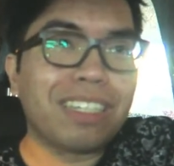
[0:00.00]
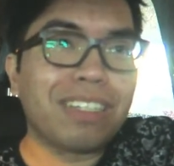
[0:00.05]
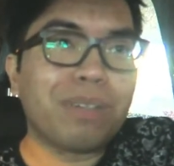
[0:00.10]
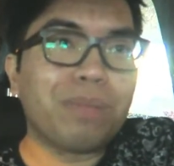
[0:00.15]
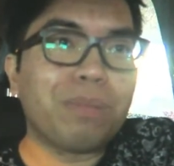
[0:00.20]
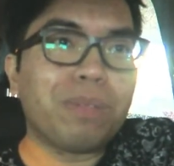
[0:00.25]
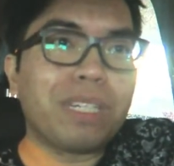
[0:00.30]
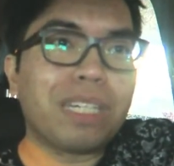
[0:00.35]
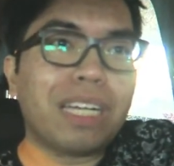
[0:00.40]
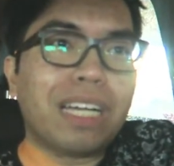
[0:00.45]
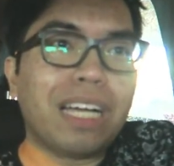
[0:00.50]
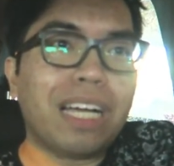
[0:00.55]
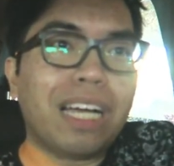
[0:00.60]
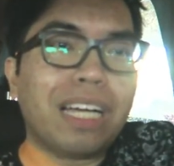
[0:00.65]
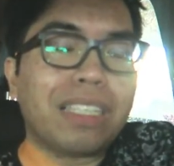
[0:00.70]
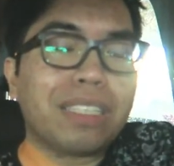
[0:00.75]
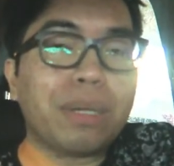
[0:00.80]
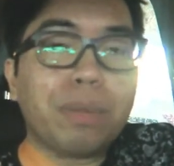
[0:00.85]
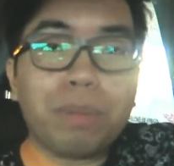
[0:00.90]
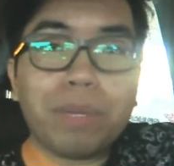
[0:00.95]

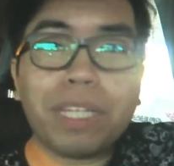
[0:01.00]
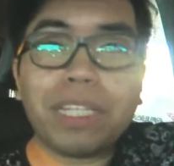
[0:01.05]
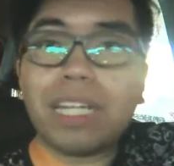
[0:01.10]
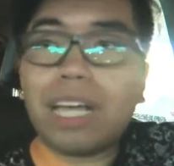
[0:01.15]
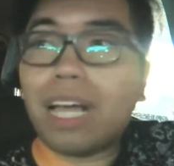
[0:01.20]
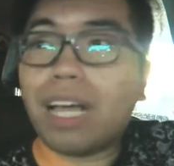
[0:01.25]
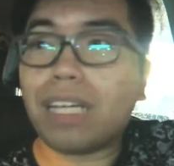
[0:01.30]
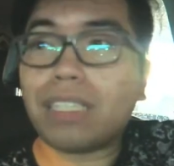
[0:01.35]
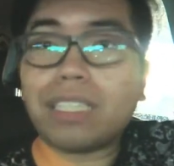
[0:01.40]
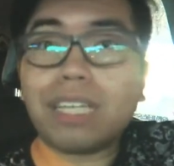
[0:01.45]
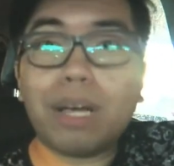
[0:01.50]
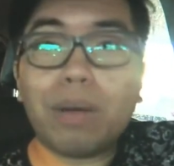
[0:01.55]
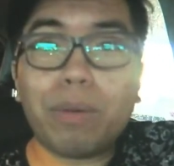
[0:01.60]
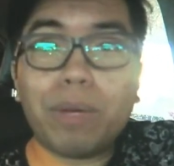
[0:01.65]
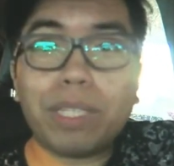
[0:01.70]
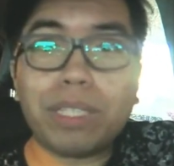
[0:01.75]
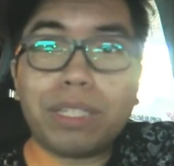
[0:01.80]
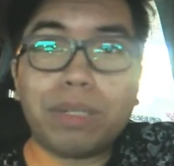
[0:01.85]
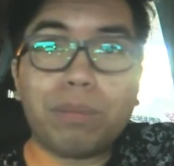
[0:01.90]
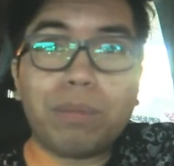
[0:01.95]
Kumbaga, syempre
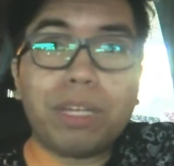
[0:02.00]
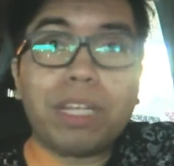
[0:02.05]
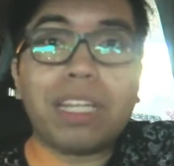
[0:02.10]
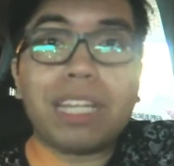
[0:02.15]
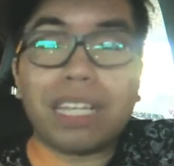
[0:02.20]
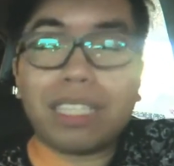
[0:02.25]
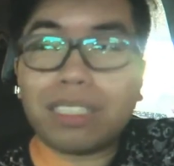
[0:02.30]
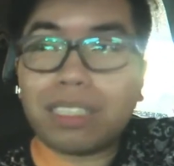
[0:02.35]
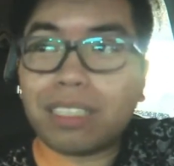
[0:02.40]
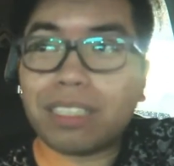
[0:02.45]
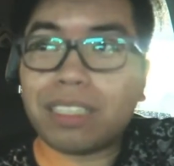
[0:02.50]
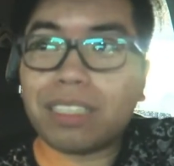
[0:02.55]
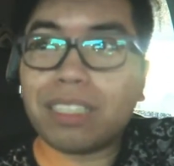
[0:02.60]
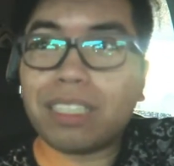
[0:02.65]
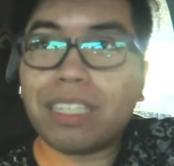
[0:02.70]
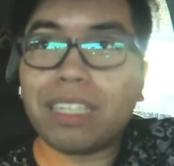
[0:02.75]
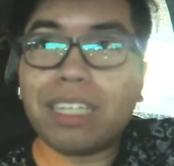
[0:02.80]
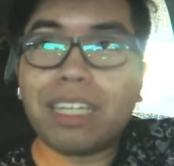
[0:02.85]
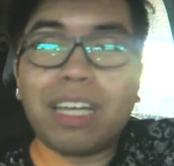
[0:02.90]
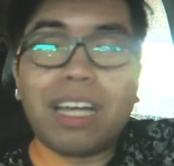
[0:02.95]
nakakasawa din naman as
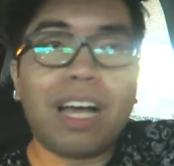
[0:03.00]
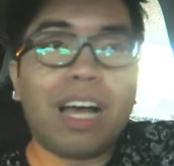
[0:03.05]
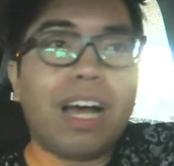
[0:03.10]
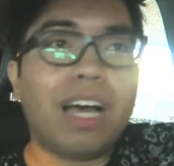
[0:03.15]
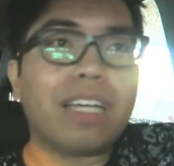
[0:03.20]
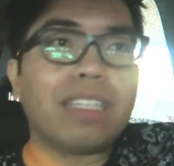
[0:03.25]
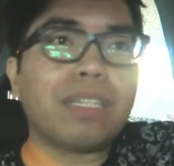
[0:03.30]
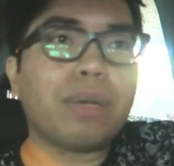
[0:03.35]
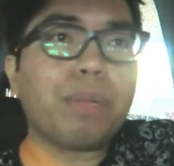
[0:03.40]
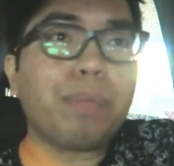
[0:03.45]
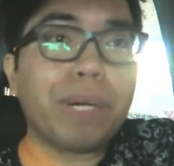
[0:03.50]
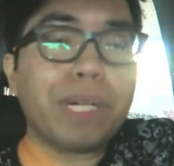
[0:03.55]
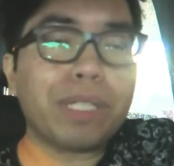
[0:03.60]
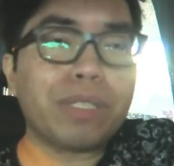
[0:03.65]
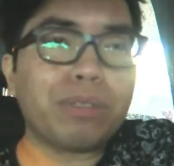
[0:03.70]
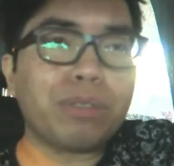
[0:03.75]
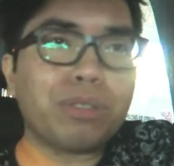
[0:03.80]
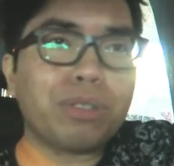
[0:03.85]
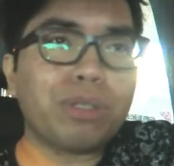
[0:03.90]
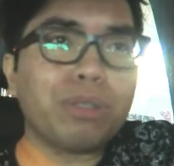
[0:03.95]
uh, sa
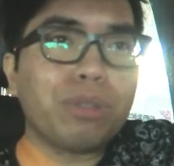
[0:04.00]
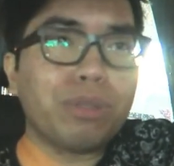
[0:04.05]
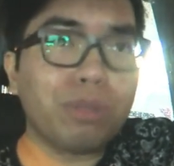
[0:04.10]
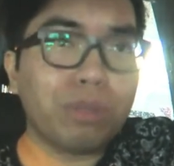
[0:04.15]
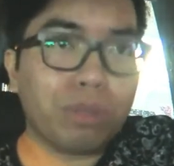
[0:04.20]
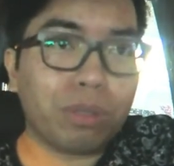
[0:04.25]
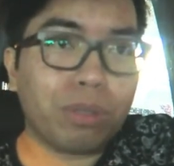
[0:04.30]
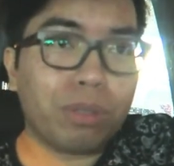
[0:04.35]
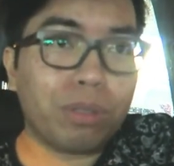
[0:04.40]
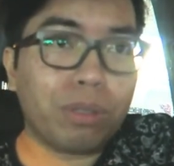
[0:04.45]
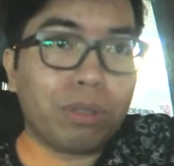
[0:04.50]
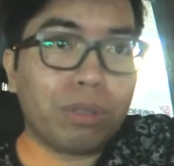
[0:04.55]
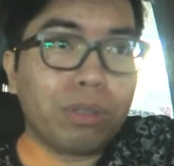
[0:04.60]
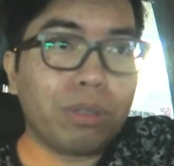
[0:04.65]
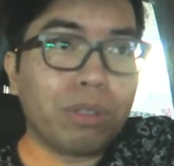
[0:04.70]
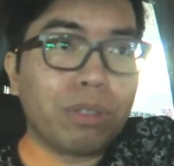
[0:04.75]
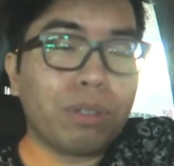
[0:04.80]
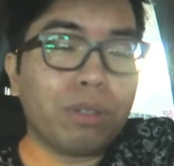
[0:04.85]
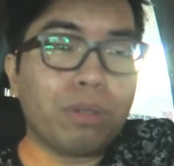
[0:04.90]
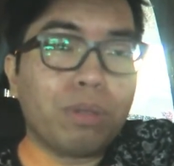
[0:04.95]
part ko siguro,
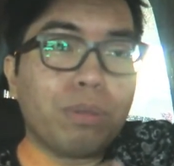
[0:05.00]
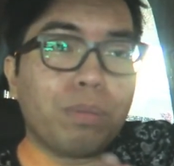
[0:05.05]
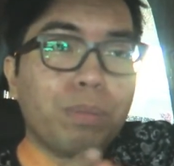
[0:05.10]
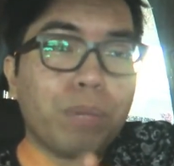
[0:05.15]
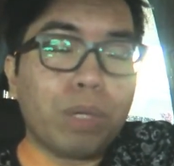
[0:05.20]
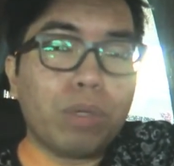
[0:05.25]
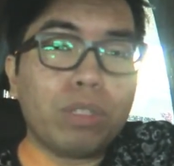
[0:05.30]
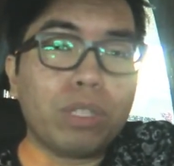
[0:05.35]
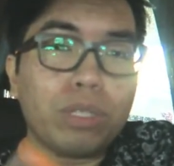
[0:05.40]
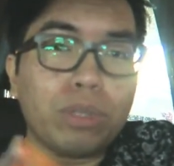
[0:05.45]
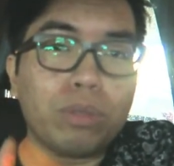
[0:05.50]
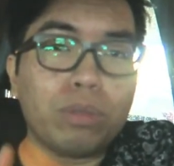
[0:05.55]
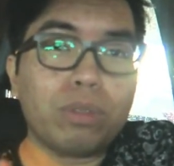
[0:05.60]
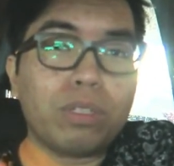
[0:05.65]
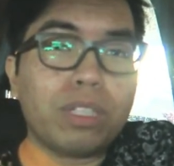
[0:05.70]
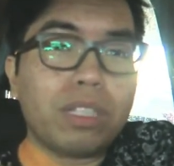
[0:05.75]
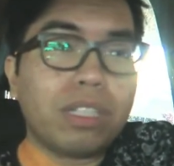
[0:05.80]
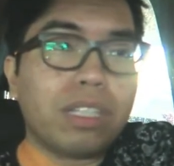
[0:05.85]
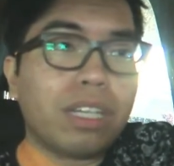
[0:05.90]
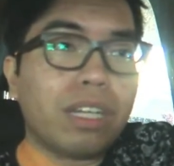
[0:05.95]
kung
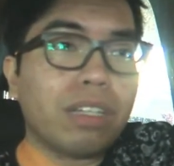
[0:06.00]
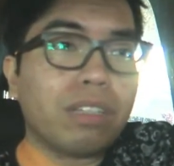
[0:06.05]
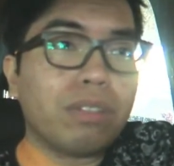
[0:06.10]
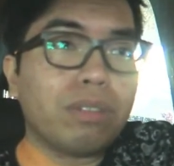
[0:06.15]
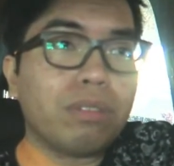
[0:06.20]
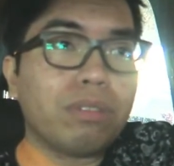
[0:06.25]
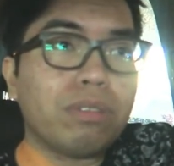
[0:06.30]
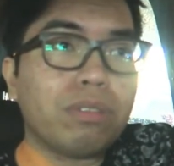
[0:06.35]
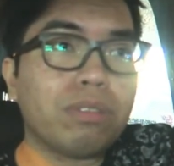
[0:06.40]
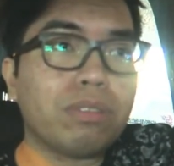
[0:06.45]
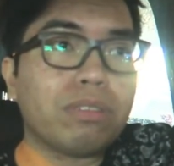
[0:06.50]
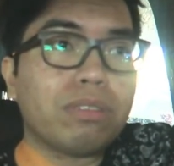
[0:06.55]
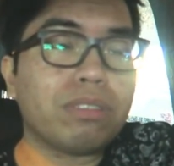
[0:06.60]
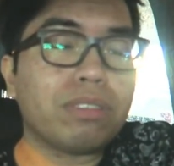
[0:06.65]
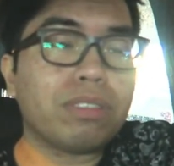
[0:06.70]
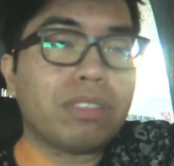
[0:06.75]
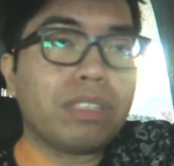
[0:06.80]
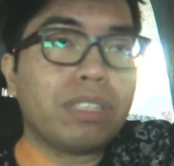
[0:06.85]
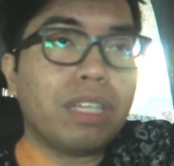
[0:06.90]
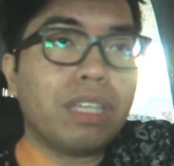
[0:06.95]
paulit-ulit lang yung
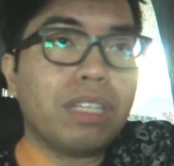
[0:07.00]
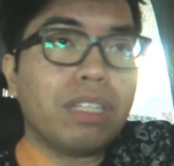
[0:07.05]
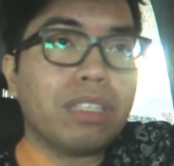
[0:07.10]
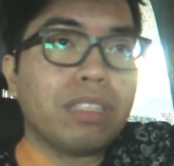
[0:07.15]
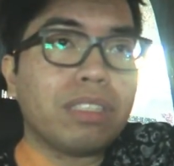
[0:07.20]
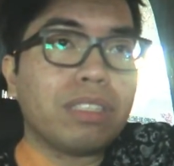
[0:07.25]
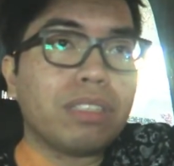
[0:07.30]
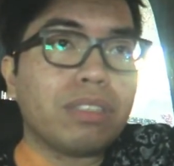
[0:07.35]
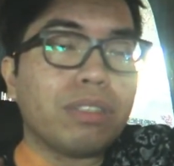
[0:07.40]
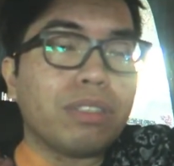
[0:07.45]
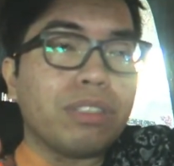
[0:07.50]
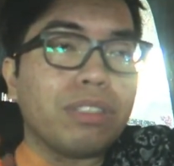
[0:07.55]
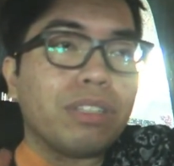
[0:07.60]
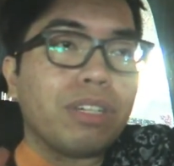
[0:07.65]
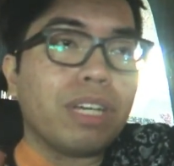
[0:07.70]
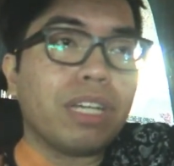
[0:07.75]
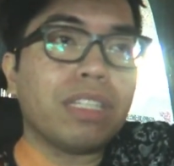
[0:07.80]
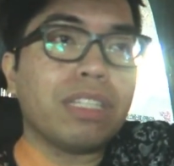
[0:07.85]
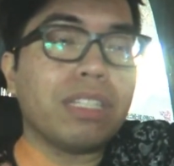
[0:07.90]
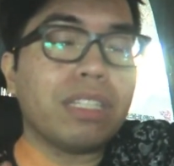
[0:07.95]
scenes or
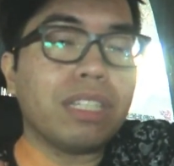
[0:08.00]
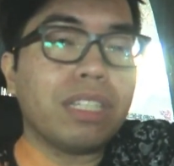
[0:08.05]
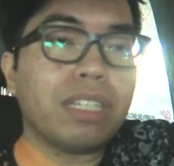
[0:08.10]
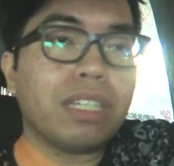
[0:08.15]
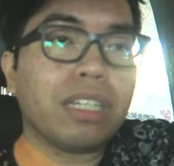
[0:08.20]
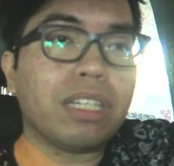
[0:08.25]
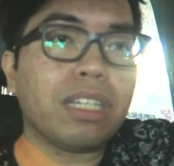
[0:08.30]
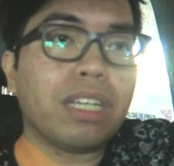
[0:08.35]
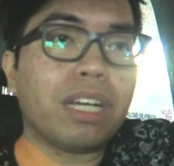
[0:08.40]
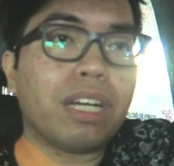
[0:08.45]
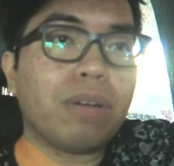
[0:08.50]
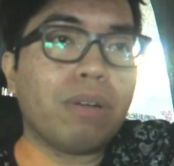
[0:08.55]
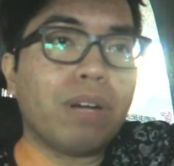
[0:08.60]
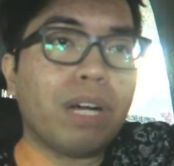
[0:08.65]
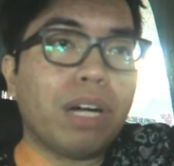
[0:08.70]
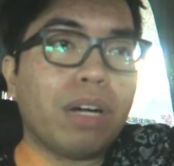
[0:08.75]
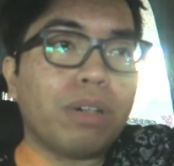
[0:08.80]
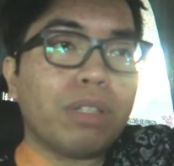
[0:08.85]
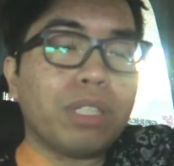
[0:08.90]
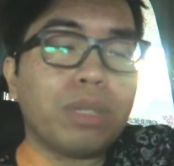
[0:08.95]
yung editing na
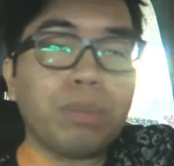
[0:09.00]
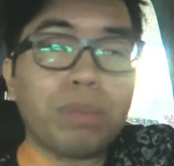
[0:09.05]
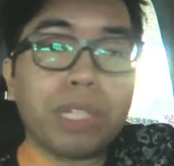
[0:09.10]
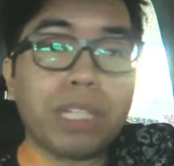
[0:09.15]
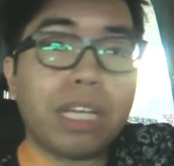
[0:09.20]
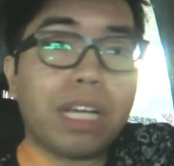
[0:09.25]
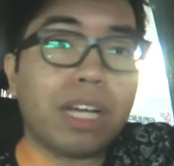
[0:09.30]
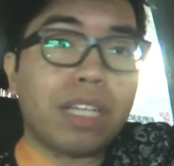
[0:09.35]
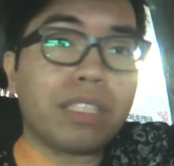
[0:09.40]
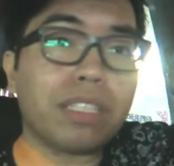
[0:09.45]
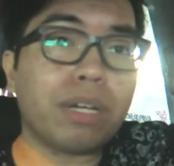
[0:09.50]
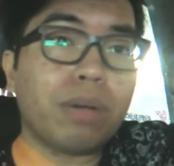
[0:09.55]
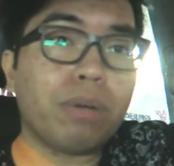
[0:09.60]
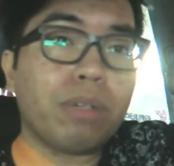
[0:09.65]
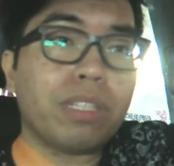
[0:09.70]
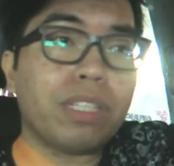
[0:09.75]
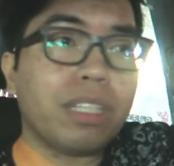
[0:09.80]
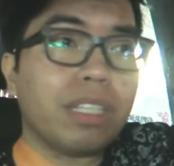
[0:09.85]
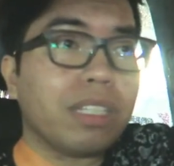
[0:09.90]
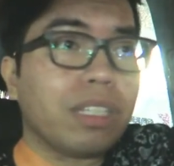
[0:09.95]
ginagawa ko, syempre
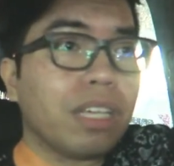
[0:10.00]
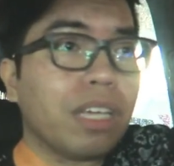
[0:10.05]
nakakasawa din.